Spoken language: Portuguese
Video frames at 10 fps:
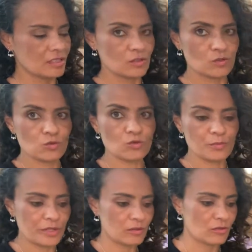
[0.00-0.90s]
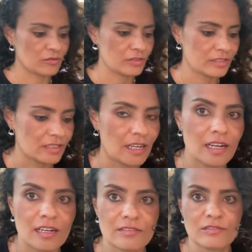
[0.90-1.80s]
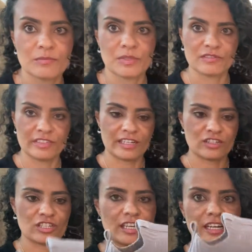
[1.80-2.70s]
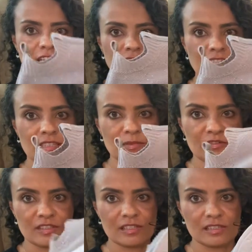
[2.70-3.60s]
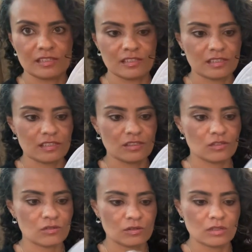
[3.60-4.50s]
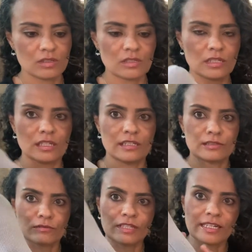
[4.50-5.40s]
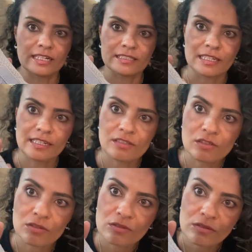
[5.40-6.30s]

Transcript: super confortável para viajar, né? Dá para fazer exercício. Ele não tem cadarço,